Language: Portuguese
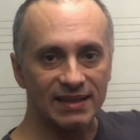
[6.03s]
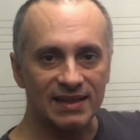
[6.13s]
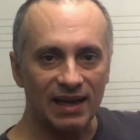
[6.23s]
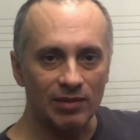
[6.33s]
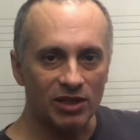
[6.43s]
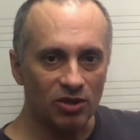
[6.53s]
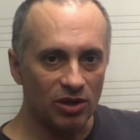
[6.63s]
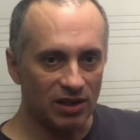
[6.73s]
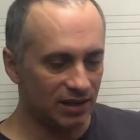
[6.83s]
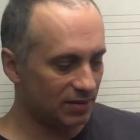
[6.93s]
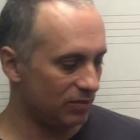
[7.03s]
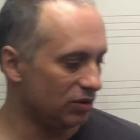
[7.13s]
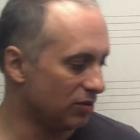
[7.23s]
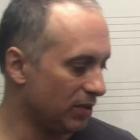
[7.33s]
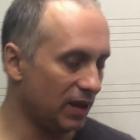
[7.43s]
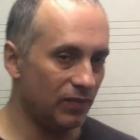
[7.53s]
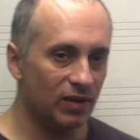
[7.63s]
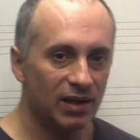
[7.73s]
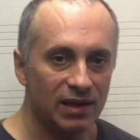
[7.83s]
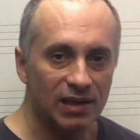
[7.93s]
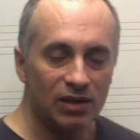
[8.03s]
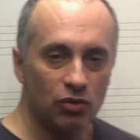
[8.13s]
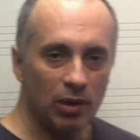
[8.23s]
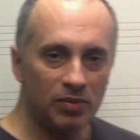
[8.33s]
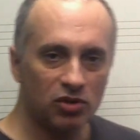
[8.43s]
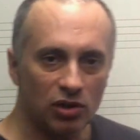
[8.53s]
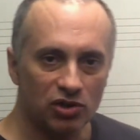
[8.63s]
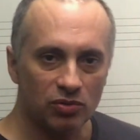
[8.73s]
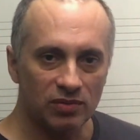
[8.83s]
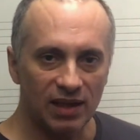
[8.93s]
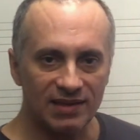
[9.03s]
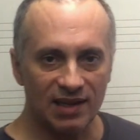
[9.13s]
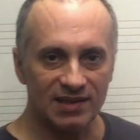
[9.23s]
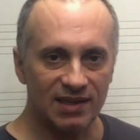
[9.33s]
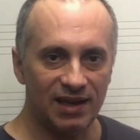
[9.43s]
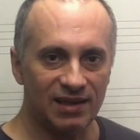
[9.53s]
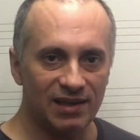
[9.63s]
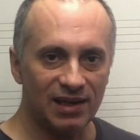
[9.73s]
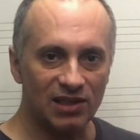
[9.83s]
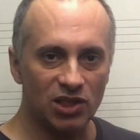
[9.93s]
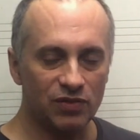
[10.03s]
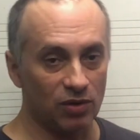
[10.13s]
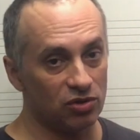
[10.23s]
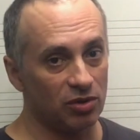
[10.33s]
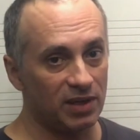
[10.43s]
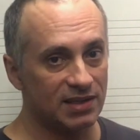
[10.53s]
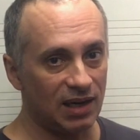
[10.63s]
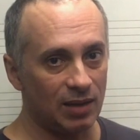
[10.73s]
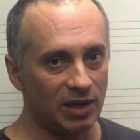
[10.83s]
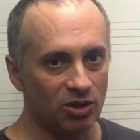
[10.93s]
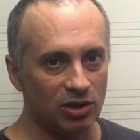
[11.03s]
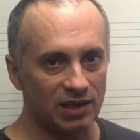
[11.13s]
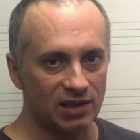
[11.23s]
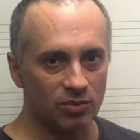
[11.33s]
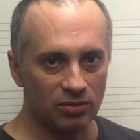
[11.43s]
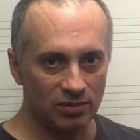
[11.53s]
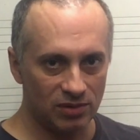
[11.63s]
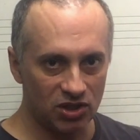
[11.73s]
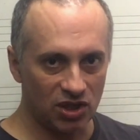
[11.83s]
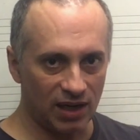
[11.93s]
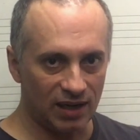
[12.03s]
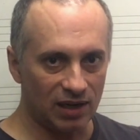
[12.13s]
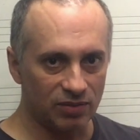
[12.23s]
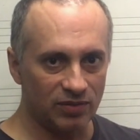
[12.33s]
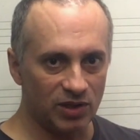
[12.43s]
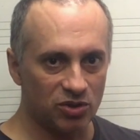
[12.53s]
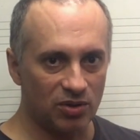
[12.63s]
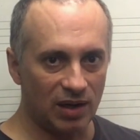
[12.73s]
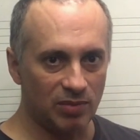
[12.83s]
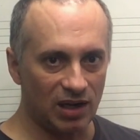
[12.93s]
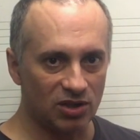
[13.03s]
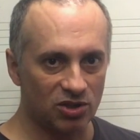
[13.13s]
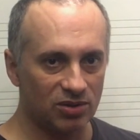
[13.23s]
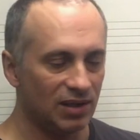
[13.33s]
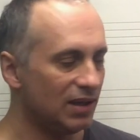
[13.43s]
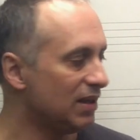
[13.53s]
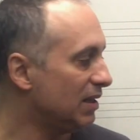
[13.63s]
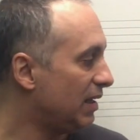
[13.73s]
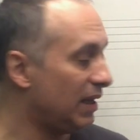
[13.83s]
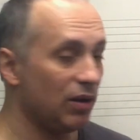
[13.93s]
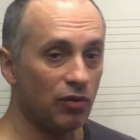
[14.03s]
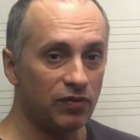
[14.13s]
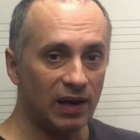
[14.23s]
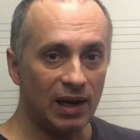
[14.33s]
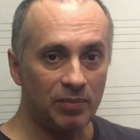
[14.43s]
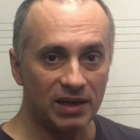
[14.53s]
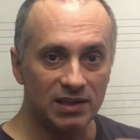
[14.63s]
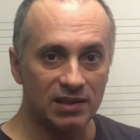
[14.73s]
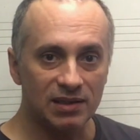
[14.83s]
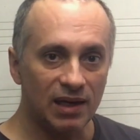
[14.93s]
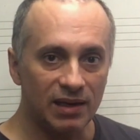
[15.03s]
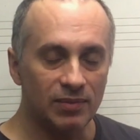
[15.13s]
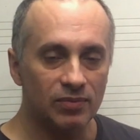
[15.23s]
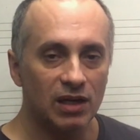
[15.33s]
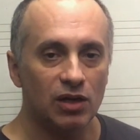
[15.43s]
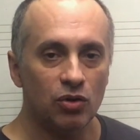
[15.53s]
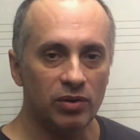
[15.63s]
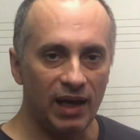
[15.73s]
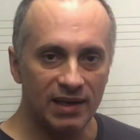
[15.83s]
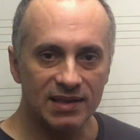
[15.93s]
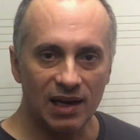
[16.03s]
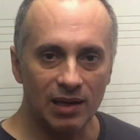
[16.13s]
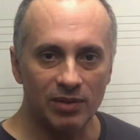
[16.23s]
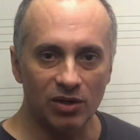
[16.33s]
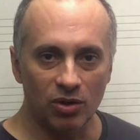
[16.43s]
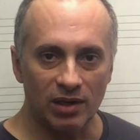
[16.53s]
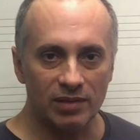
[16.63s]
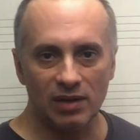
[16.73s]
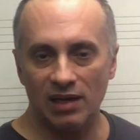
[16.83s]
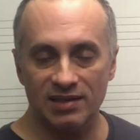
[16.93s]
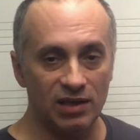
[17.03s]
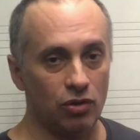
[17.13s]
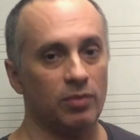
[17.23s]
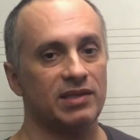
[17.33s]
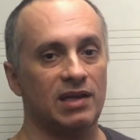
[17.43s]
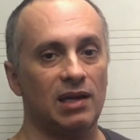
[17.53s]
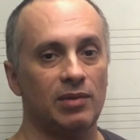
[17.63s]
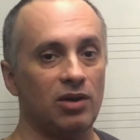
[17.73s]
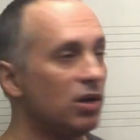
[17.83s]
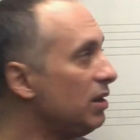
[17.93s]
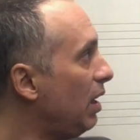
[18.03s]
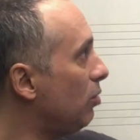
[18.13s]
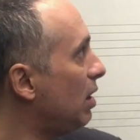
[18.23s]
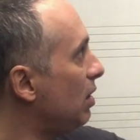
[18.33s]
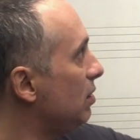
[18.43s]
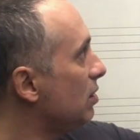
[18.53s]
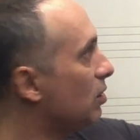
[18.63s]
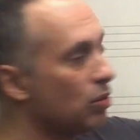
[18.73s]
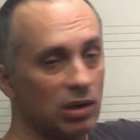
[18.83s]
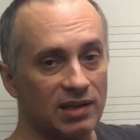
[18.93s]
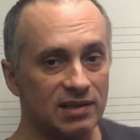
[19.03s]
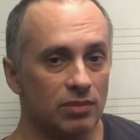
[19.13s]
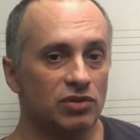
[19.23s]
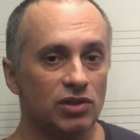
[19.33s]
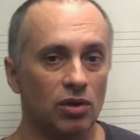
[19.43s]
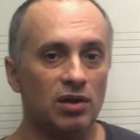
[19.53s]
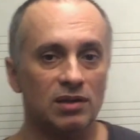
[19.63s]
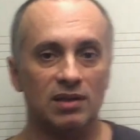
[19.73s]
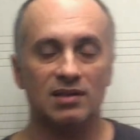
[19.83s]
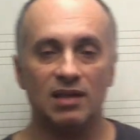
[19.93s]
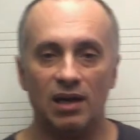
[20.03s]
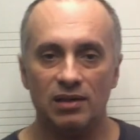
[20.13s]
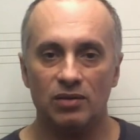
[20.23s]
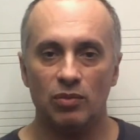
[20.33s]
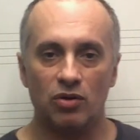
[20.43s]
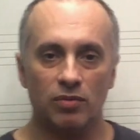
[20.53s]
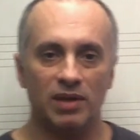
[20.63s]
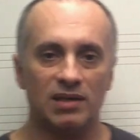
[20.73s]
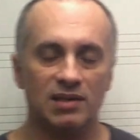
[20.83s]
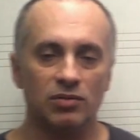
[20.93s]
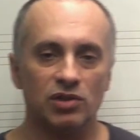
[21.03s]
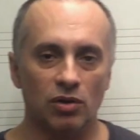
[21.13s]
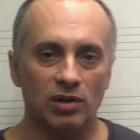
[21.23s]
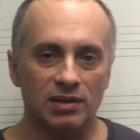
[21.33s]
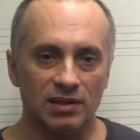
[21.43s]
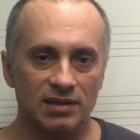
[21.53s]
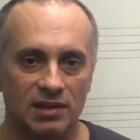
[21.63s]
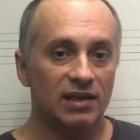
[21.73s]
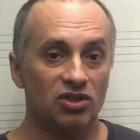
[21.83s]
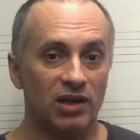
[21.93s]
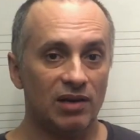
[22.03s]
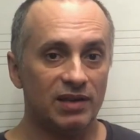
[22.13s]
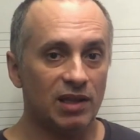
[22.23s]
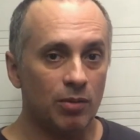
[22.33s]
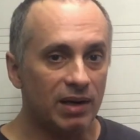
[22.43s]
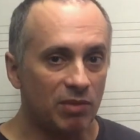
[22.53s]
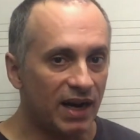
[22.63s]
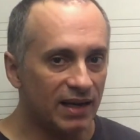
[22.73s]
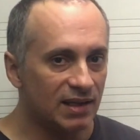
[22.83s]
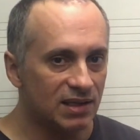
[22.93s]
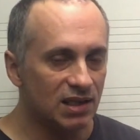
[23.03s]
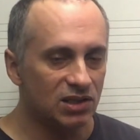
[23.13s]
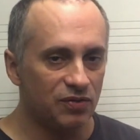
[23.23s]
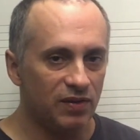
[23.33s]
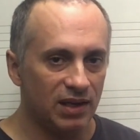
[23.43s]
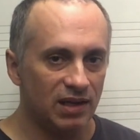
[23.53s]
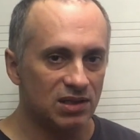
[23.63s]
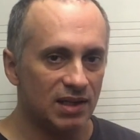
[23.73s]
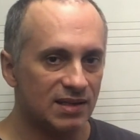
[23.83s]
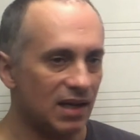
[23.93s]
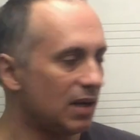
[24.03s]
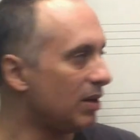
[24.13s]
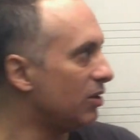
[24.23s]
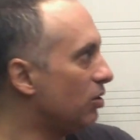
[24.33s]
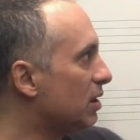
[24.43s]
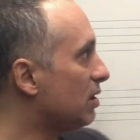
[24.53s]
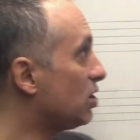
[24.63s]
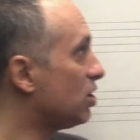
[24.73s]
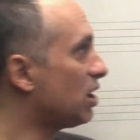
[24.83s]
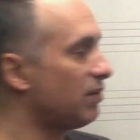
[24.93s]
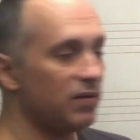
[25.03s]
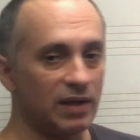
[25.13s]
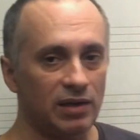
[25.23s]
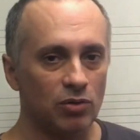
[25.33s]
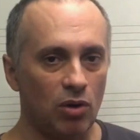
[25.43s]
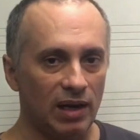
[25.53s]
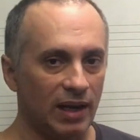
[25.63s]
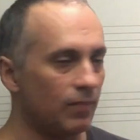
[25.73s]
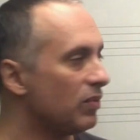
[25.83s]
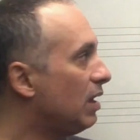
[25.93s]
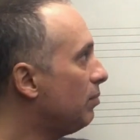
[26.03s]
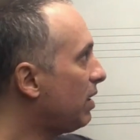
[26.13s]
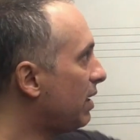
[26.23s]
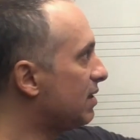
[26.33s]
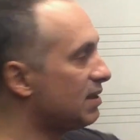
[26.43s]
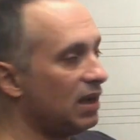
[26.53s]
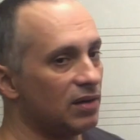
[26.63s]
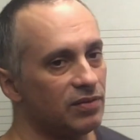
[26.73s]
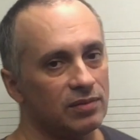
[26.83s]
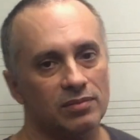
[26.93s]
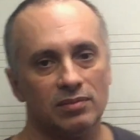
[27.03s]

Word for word: escala menor, muito bem. No episódio 1 dessa série a gente falou sobre a escala maior, então checa lá o vídeo abaixo. E eu vou falar a partir daí. O que é escala menor? Assim como a escala maior é uma coleção de notas, tá? Uma combinação de notas. É só que ela vai ter uma característica diferente da escala maior, a gente já vai ver qual é. Para que serve?